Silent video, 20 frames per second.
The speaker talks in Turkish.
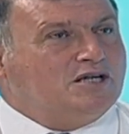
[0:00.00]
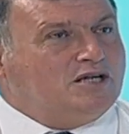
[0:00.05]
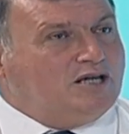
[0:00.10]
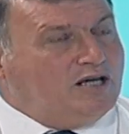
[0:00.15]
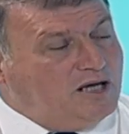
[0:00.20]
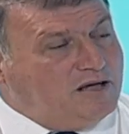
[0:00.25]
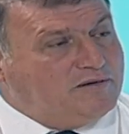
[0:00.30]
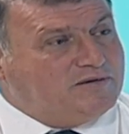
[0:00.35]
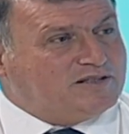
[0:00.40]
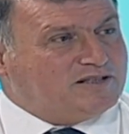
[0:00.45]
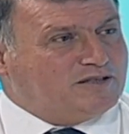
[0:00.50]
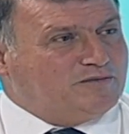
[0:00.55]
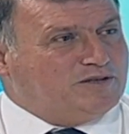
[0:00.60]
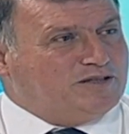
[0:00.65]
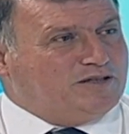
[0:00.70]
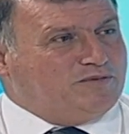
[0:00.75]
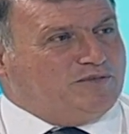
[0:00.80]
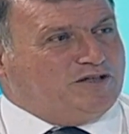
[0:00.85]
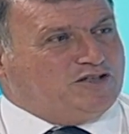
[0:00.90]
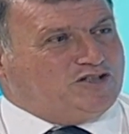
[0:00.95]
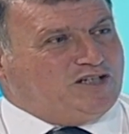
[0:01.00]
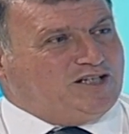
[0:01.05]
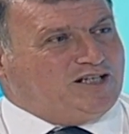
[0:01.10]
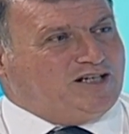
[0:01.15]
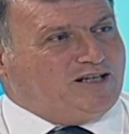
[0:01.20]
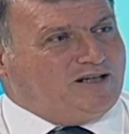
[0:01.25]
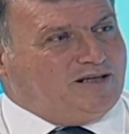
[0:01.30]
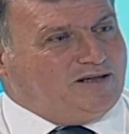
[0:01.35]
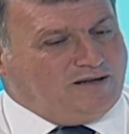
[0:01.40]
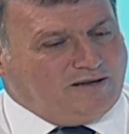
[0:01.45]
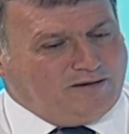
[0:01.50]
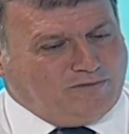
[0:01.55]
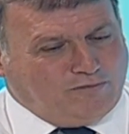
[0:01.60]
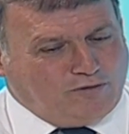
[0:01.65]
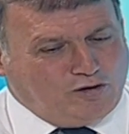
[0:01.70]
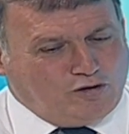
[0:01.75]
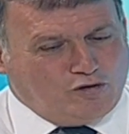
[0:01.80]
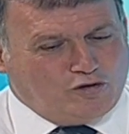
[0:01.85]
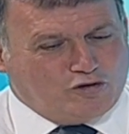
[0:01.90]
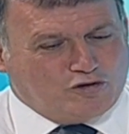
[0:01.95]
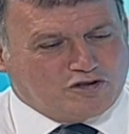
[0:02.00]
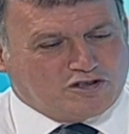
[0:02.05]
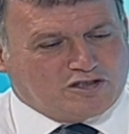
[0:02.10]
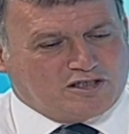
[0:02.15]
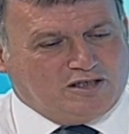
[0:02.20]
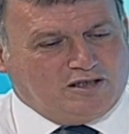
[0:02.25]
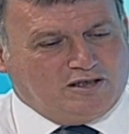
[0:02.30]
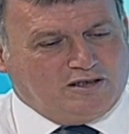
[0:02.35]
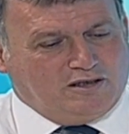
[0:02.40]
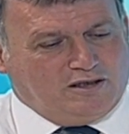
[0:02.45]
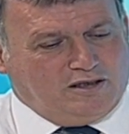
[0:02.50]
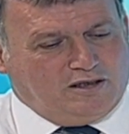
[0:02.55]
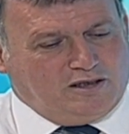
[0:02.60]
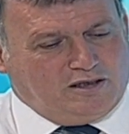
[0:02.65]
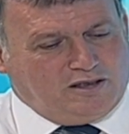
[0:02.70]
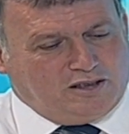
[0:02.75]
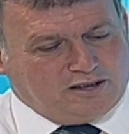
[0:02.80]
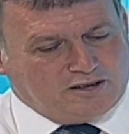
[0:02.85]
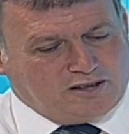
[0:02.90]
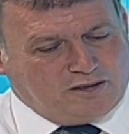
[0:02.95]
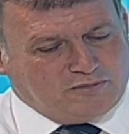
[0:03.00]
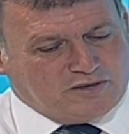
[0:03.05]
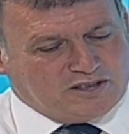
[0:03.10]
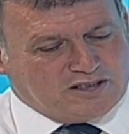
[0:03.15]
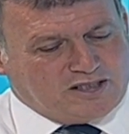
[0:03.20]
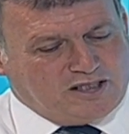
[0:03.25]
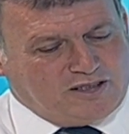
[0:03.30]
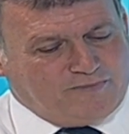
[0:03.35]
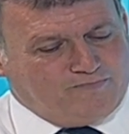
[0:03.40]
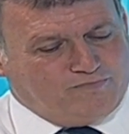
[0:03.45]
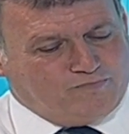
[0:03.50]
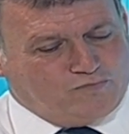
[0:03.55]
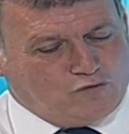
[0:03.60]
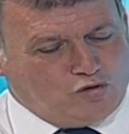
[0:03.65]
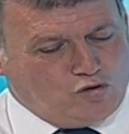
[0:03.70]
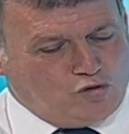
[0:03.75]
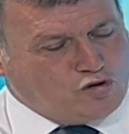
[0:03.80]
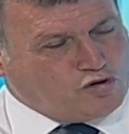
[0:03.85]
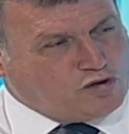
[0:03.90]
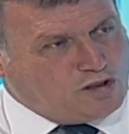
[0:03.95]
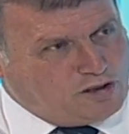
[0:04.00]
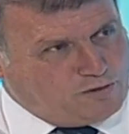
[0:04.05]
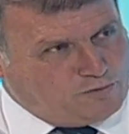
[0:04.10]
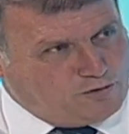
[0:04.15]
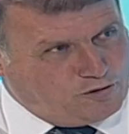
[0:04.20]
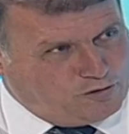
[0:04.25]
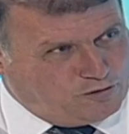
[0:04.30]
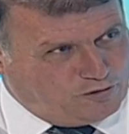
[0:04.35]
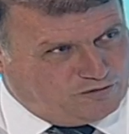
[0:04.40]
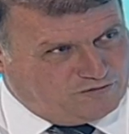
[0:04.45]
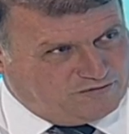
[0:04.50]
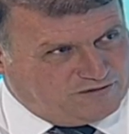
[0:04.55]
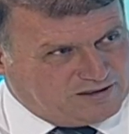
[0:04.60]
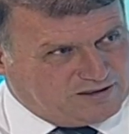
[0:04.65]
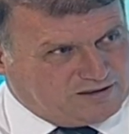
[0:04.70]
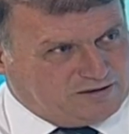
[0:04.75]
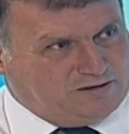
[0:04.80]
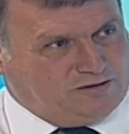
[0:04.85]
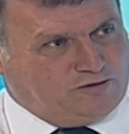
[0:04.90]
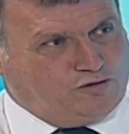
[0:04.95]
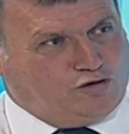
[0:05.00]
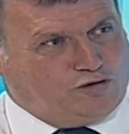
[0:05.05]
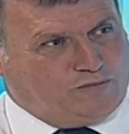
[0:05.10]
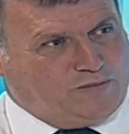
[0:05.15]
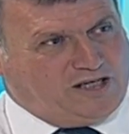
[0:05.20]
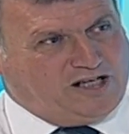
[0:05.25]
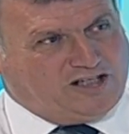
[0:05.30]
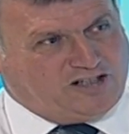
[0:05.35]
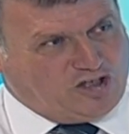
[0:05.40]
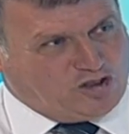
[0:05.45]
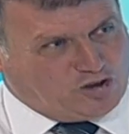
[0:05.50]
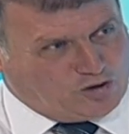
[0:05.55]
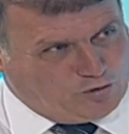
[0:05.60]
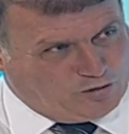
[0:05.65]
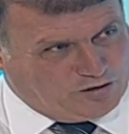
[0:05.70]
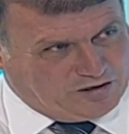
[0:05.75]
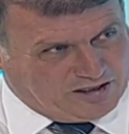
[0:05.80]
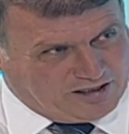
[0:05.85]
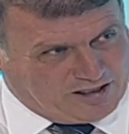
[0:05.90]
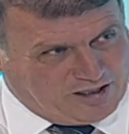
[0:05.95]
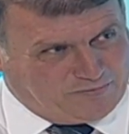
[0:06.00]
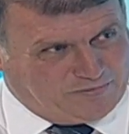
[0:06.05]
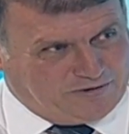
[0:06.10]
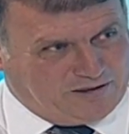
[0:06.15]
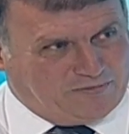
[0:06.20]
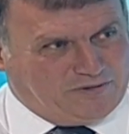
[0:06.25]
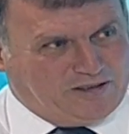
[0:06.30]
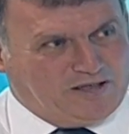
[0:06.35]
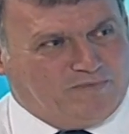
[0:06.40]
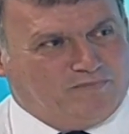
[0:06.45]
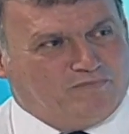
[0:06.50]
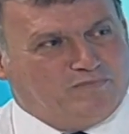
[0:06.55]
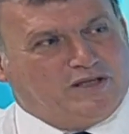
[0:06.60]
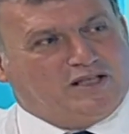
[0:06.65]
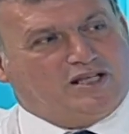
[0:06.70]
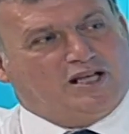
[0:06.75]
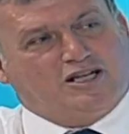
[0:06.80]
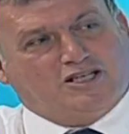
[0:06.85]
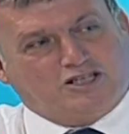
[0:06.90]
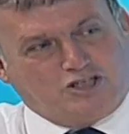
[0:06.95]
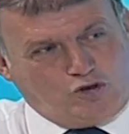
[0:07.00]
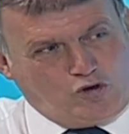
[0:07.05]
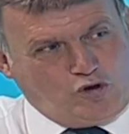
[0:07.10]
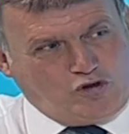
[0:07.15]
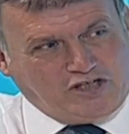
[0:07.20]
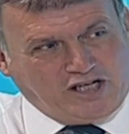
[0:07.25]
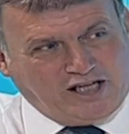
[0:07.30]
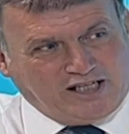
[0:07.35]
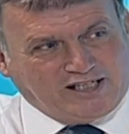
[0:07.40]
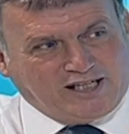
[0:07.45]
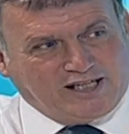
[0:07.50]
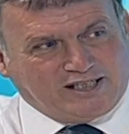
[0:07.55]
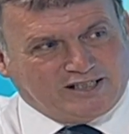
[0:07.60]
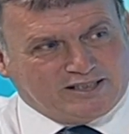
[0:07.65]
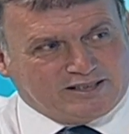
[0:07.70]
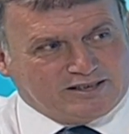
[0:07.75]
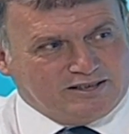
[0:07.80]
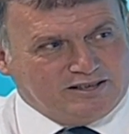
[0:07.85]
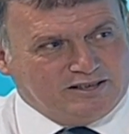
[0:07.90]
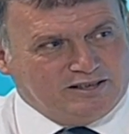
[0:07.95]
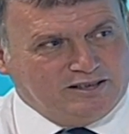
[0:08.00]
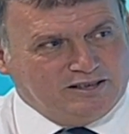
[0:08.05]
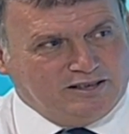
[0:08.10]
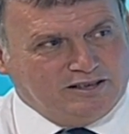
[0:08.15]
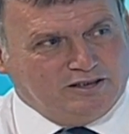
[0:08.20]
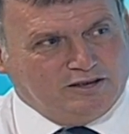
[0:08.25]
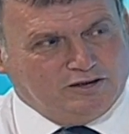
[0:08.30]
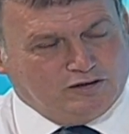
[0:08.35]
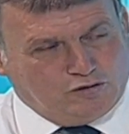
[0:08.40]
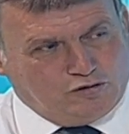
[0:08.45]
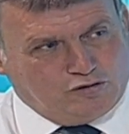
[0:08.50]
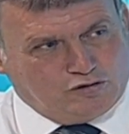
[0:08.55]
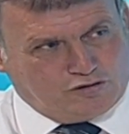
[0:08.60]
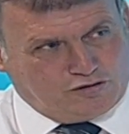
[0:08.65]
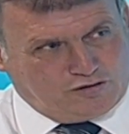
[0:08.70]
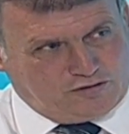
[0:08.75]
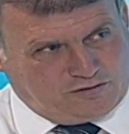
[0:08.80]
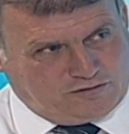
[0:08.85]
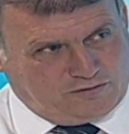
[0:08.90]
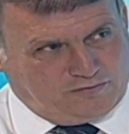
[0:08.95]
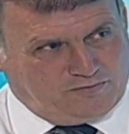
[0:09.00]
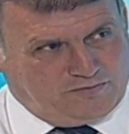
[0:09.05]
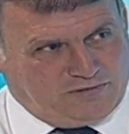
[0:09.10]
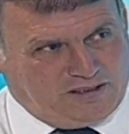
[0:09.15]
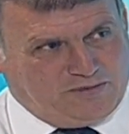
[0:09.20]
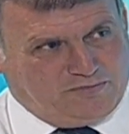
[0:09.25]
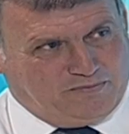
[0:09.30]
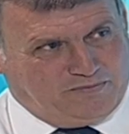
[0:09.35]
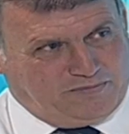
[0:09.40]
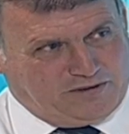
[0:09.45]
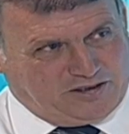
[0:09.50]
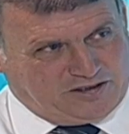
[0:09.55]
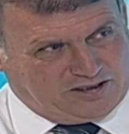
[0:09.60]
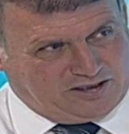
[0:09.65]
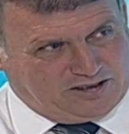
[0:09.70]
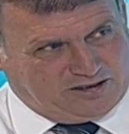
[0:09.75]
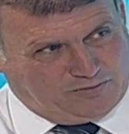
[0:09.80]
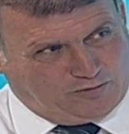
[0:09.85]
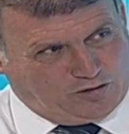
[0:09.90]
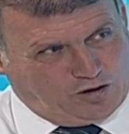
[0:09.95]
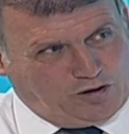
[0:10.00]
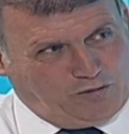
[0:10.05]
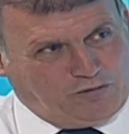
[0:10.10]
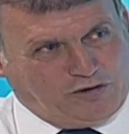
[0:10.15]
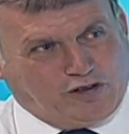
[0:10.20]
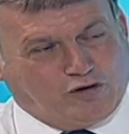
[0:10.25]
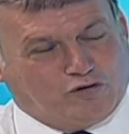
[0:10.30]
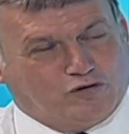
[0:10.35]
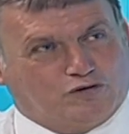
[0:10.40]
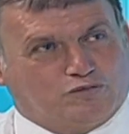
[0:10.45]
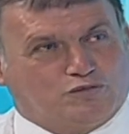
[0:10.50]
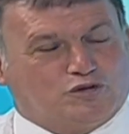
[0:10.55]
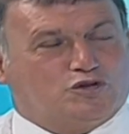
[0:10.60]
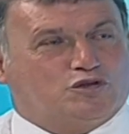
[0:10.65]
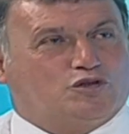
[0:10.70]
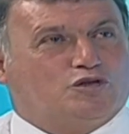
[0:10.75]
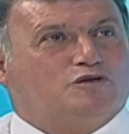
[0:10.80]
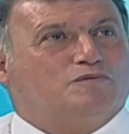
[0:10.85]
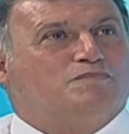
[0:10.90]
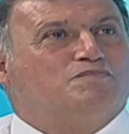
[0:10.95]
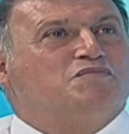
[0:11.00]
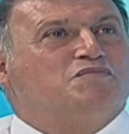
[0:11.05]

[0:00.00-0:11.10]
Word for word: Evet Ramazan Bey, şimdi biliyoruz ki adamızda üç tane poligon var normal ateşli olarak yapılabilen. Evet. Bir tanesi Gönyeli'dedir. Kurduk. Benim başkanım döneminde kurmuştuk. Doğru.